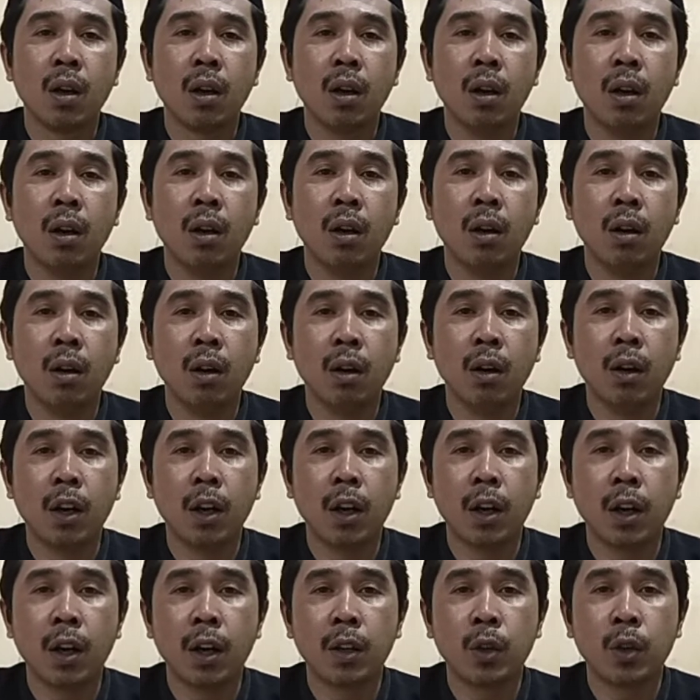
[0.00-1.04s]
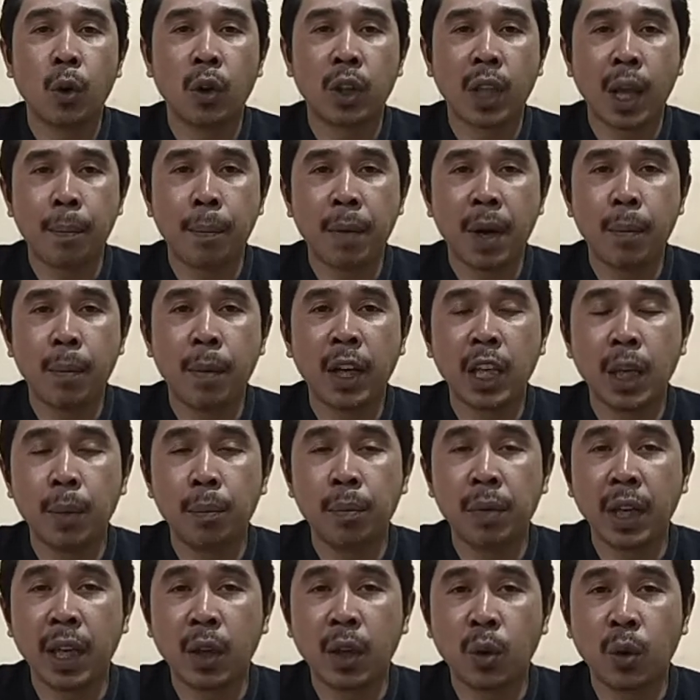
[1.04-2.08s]
uh, terutama bagi
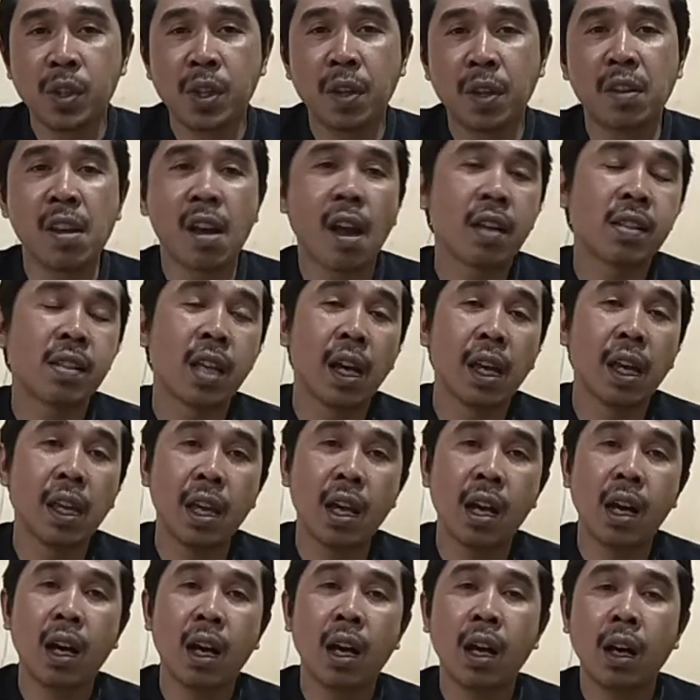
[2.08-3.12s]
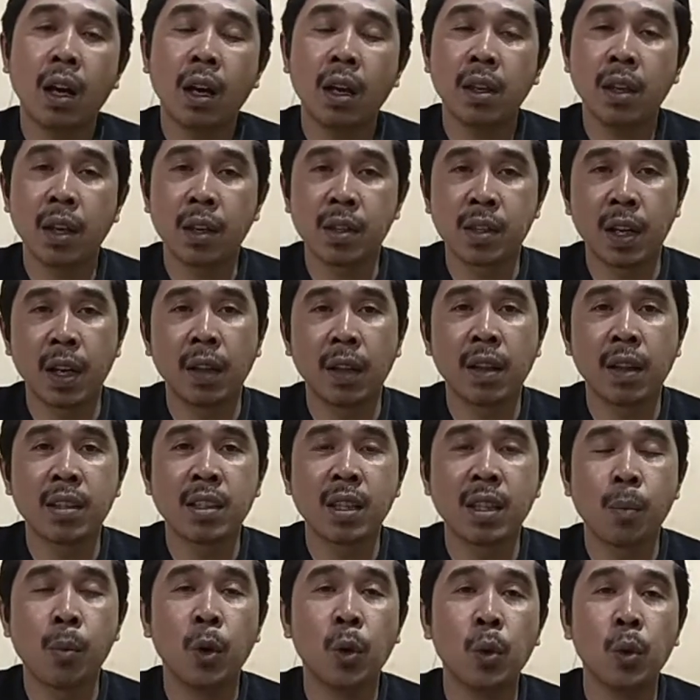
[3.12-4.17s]
pengikut setia saya yang senantiasa
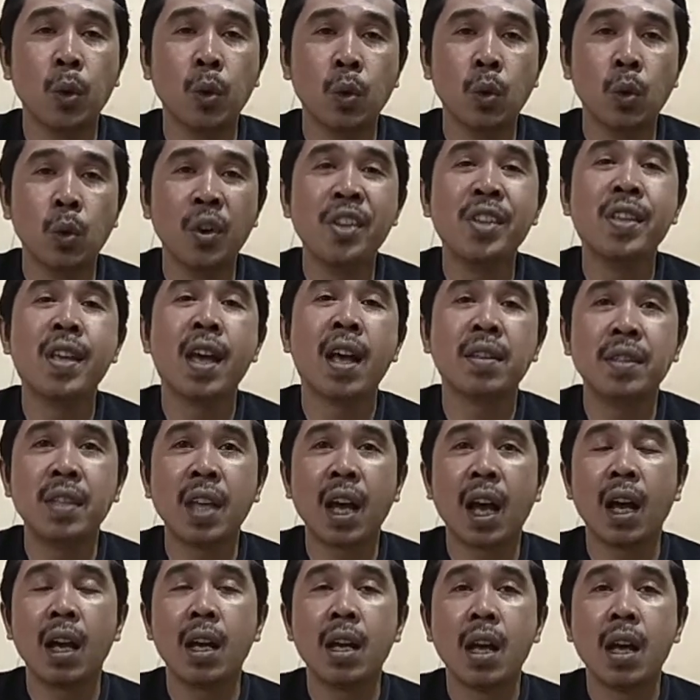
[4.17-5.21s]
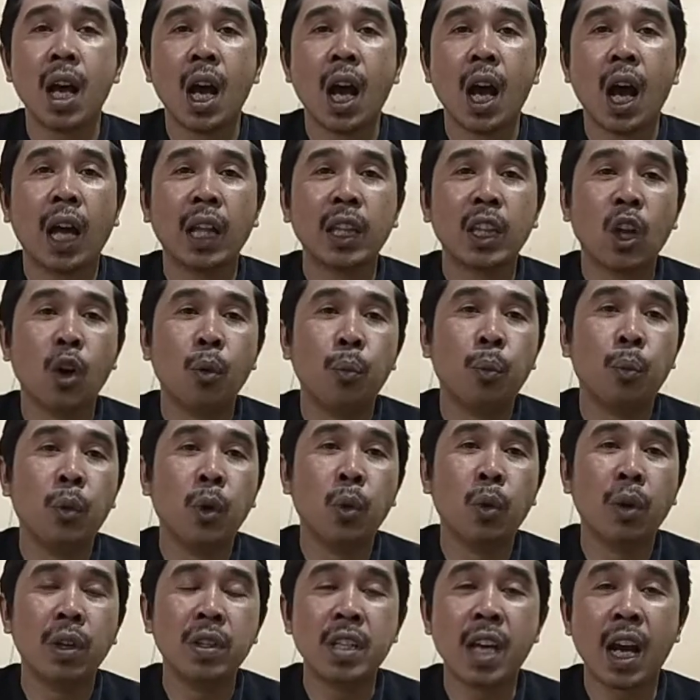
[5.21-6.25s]
menunggu ijazah ataupun
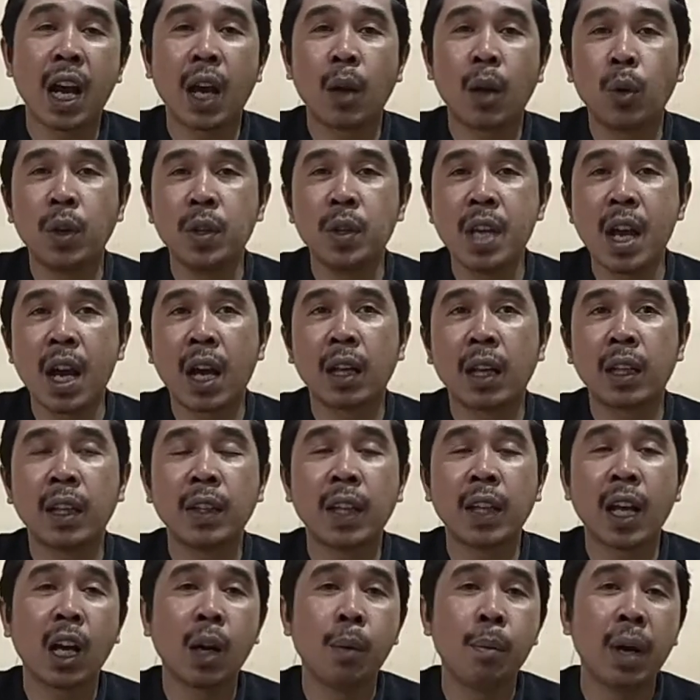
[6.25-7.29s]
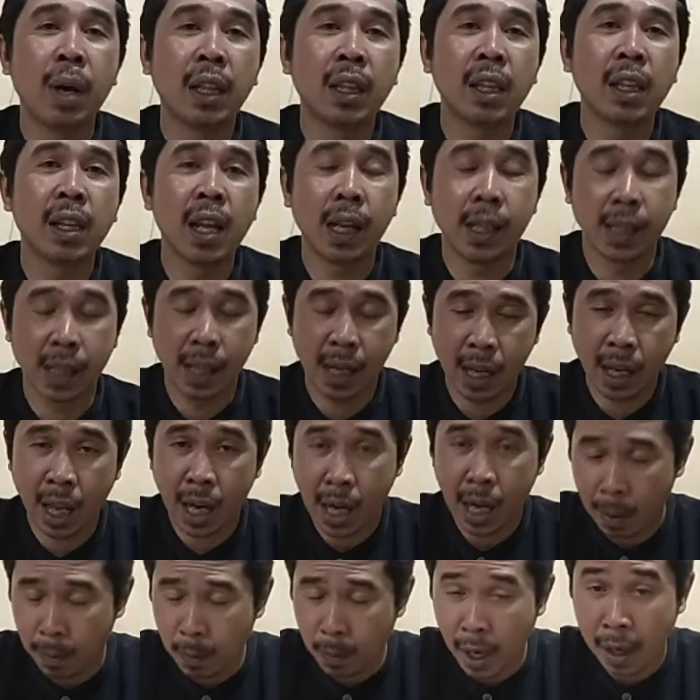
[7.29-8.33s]
wajangan wajangan tentang kebatinan
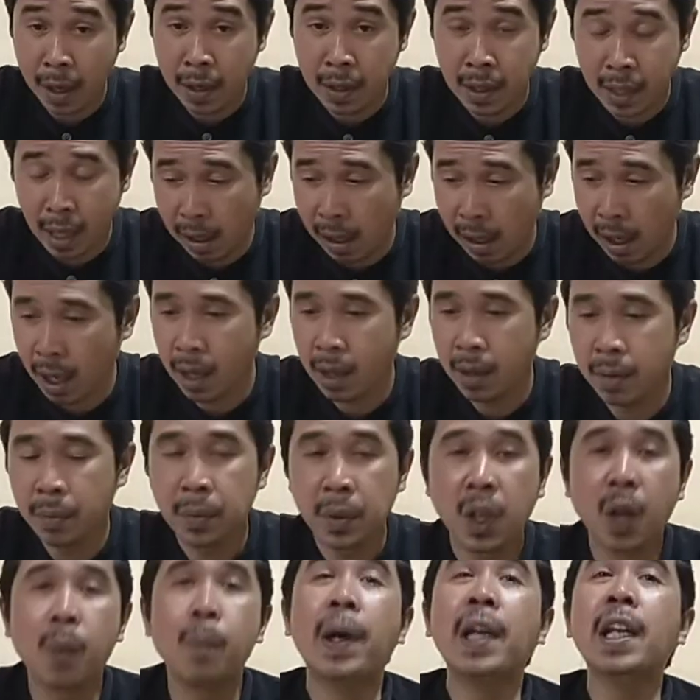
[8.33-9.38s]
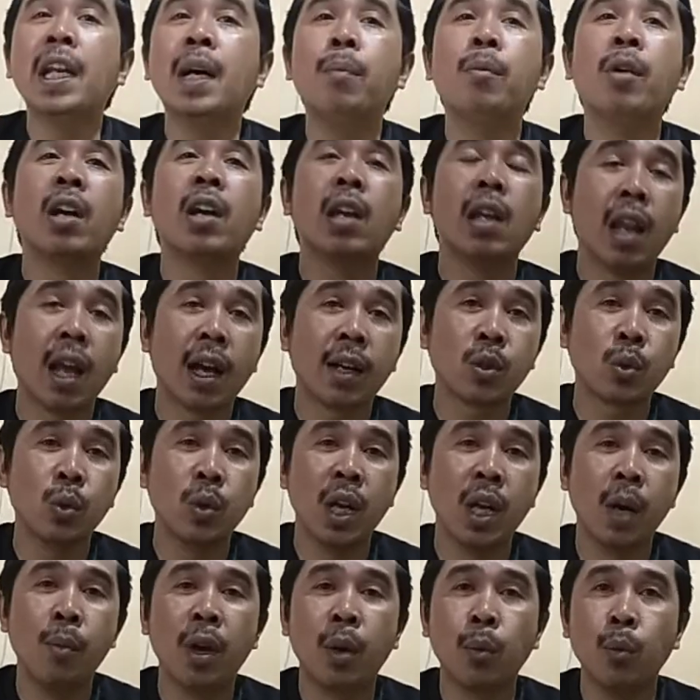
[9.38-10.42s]
kenegaraan dari saya kemana menghilang sudah
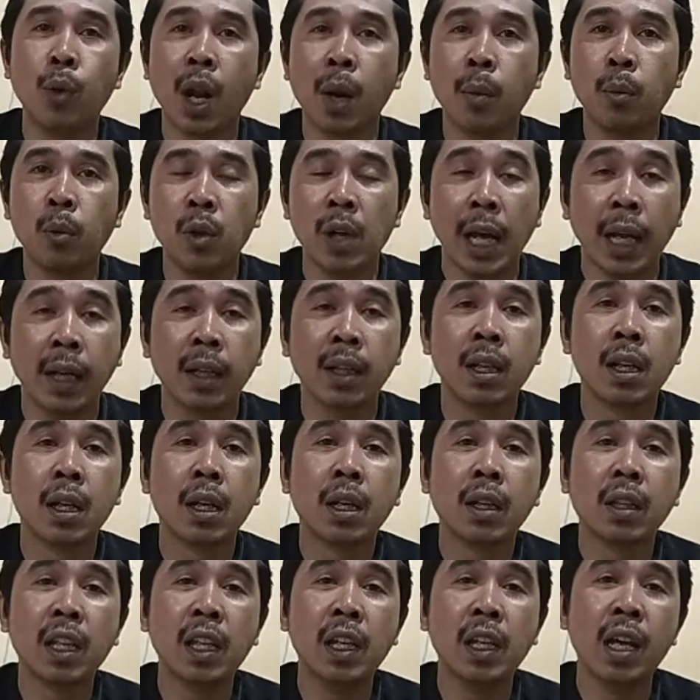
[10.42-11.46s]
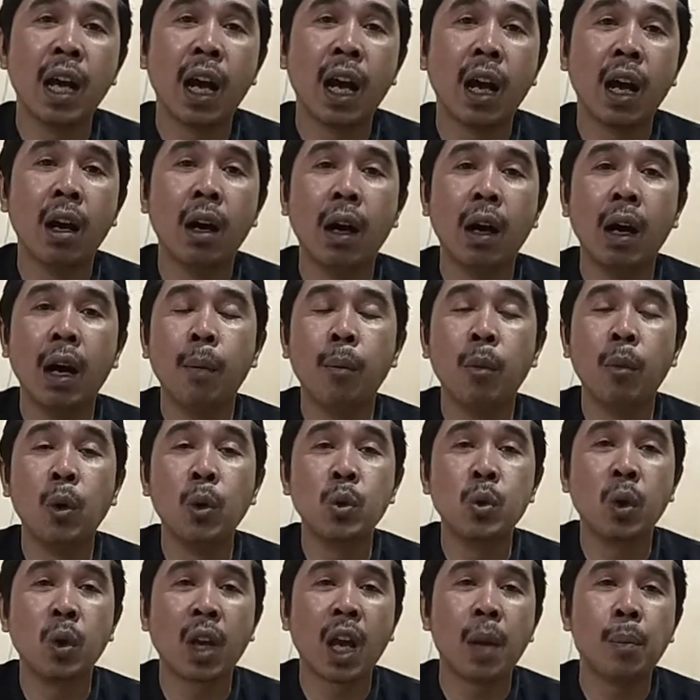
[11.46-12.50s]
berbulan-bulan tidak e,
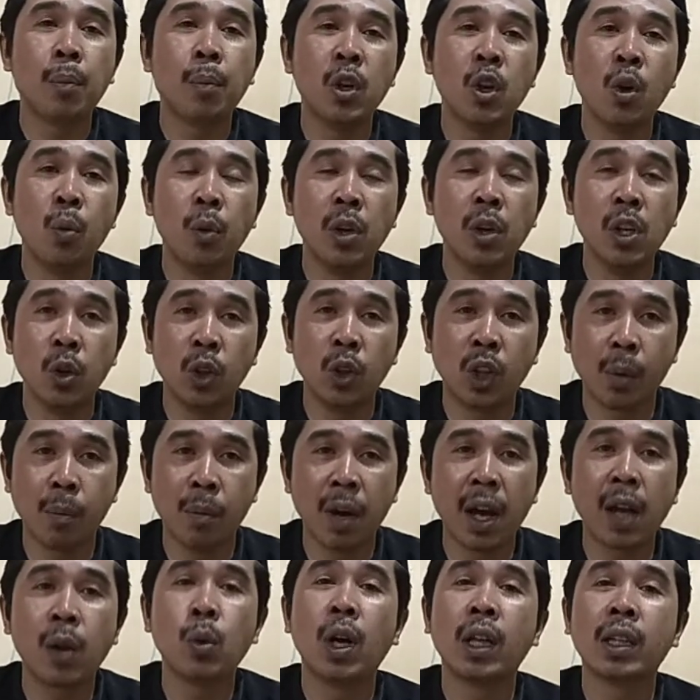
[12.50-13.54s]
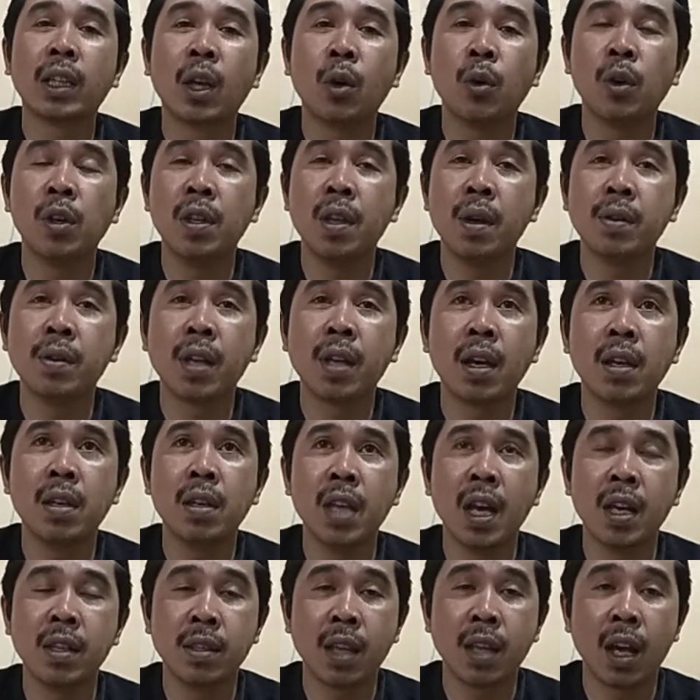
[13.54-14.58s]
meluncurkan video-video terbaru atau
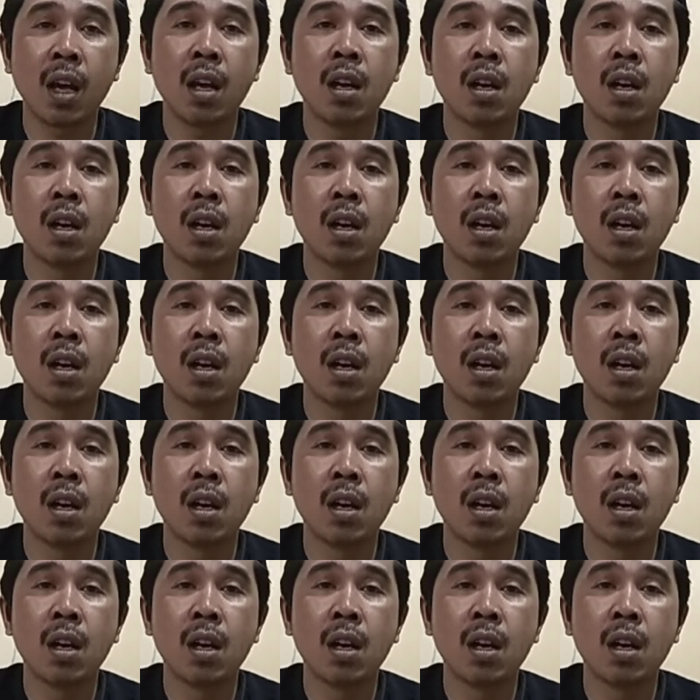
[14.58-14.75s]
ijazah-ijazah